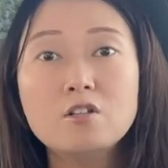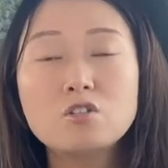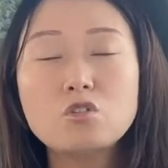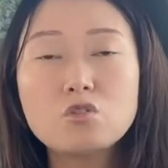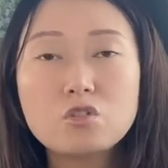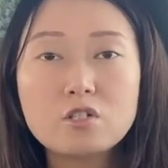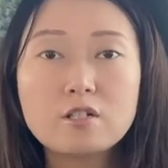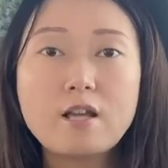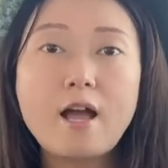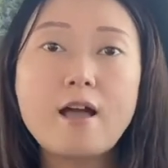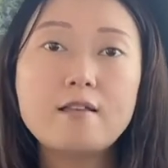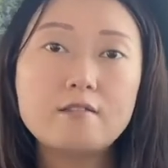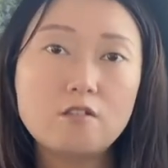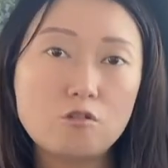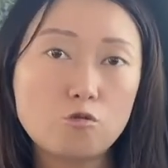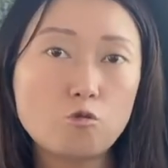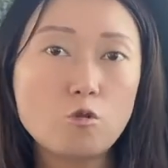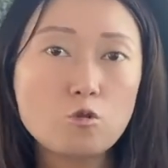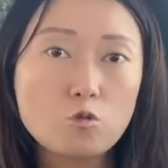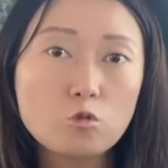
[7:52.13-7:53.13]
就是看
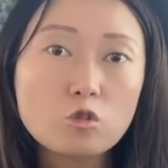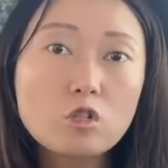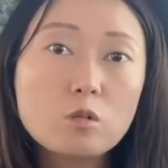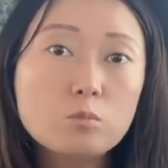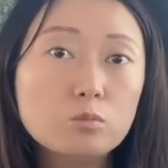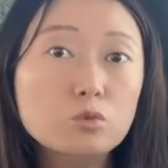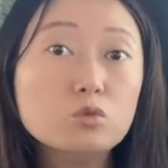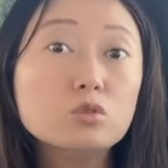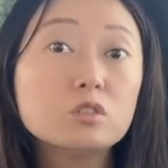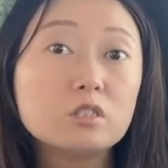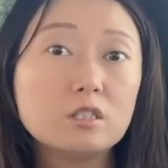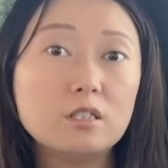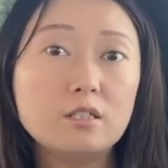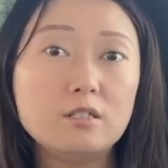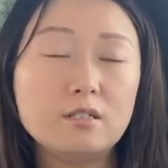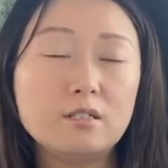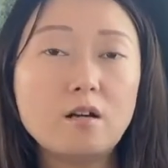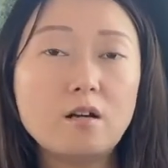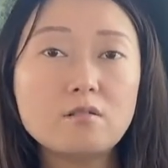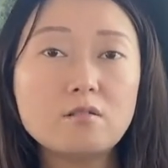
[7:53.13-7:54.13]
你最终的目的，
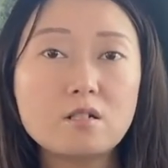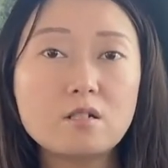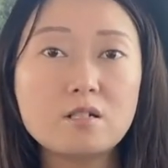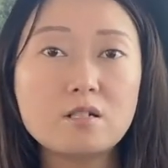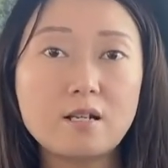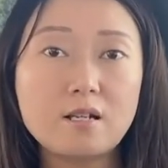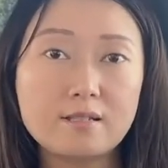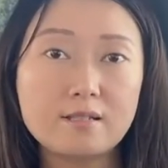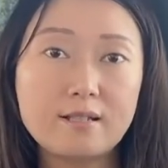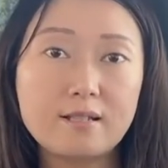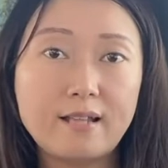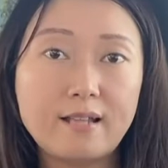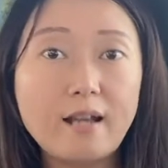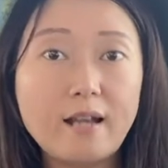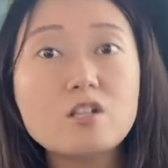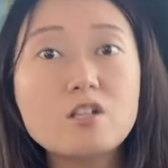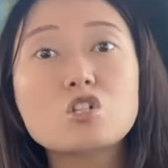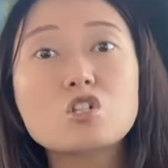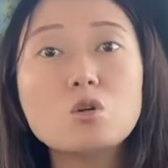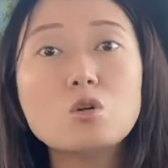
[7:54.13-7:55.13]
你到底是想在哪
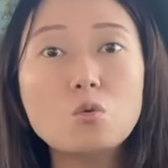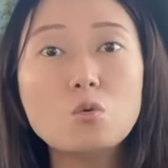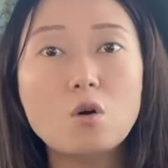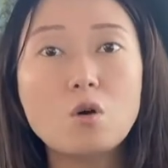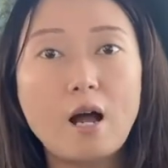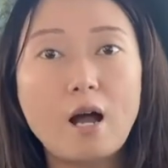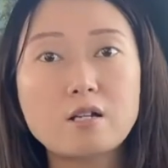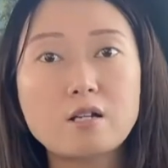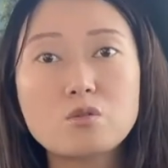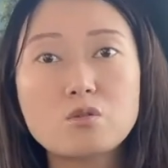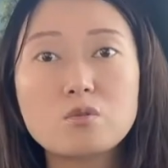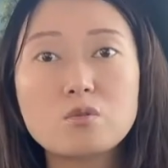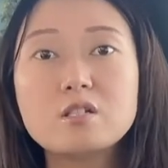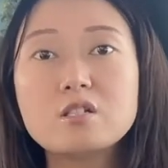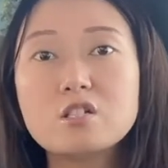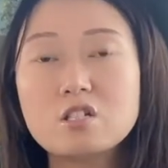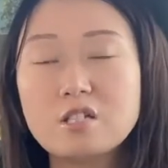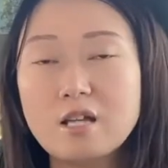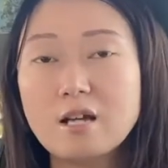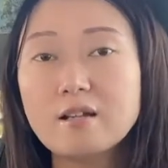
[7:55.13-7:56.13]
里生活，还是说你
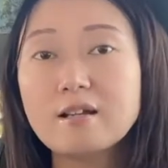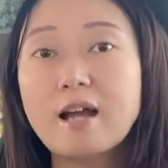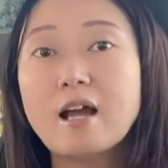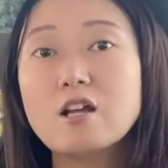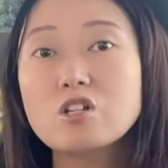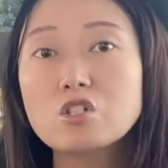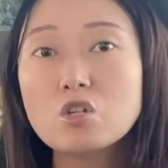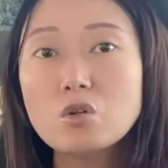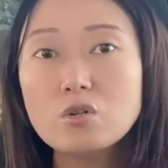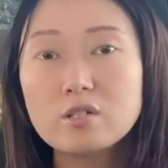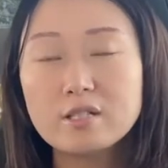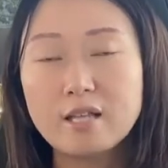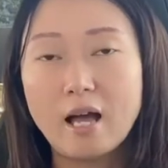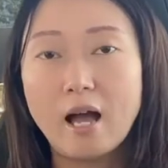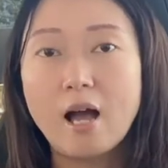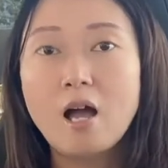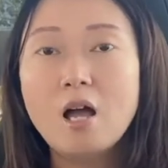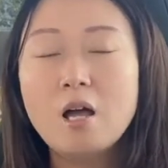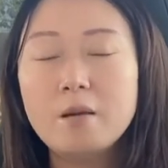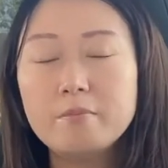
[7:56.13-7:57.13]
只想感受一下？